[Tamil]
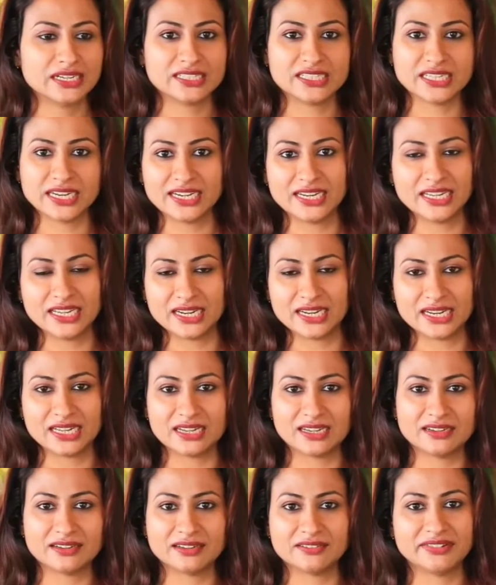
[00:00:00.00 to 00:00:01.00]

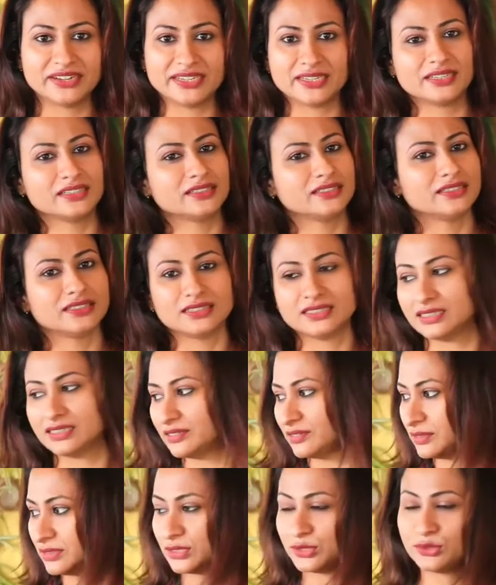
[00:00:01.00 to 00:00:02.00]
செடியெல்லாம் வெட்டுறது
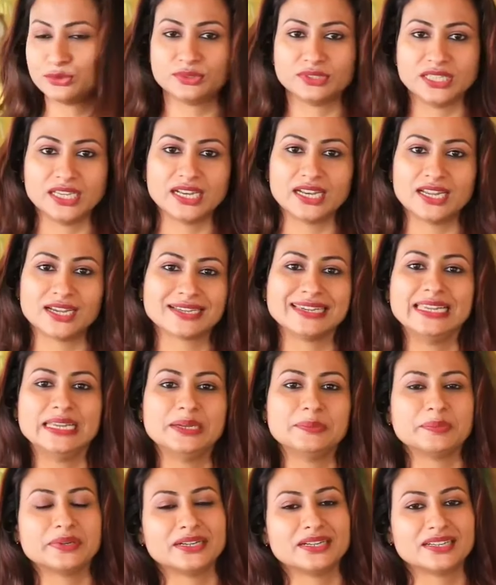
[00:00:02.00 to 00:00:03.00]
சுற்றி எல்லாம்
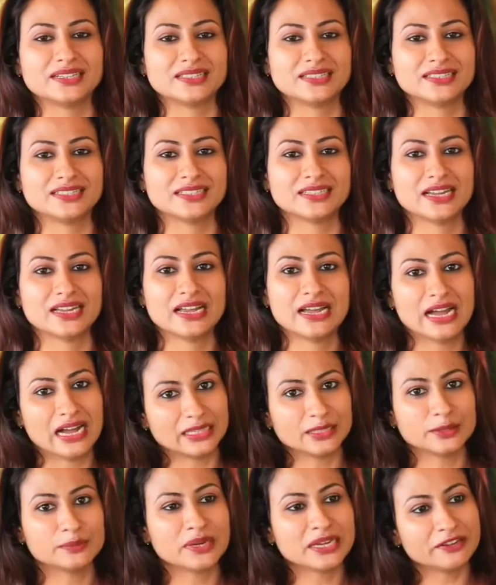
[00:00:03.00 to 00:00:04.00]
க்ளீன் பண்ணுறது
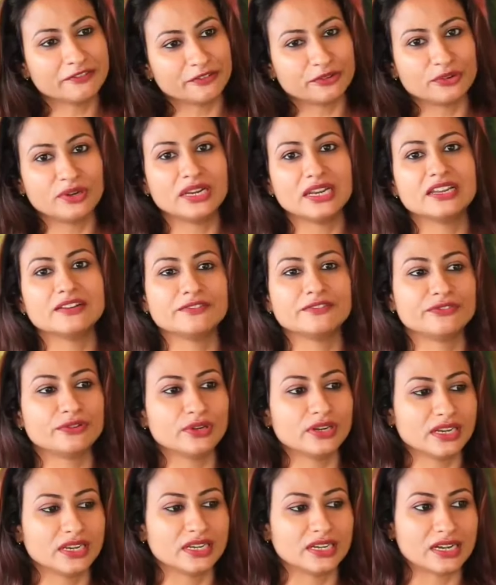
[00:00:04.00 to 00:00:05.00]
அந்த மாதிரி ஃபுல் அண்ட்
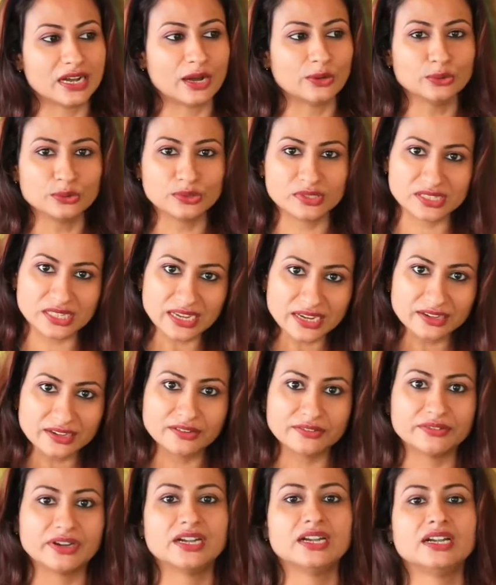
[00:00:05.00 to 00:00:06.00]
ஃபுல் அவுட் சைடு
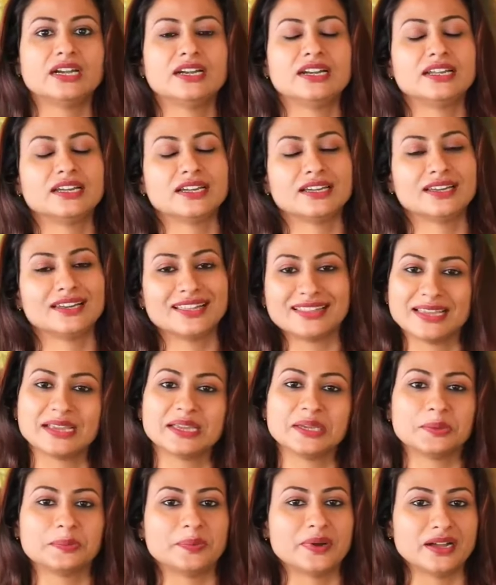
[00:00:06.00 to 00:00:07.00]
வேர்ல்டில் தான்
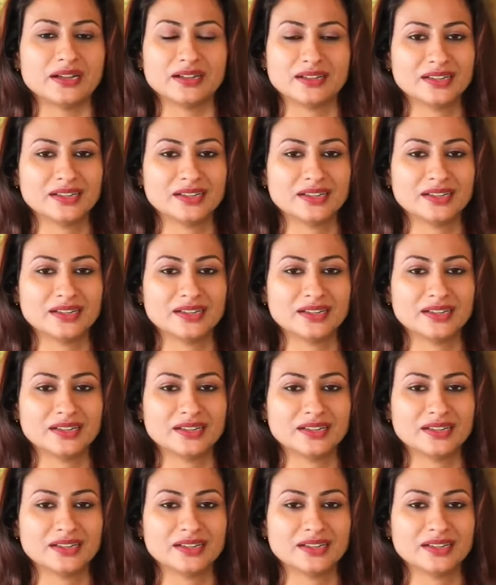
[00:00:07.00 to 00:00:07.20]
இருப்பான்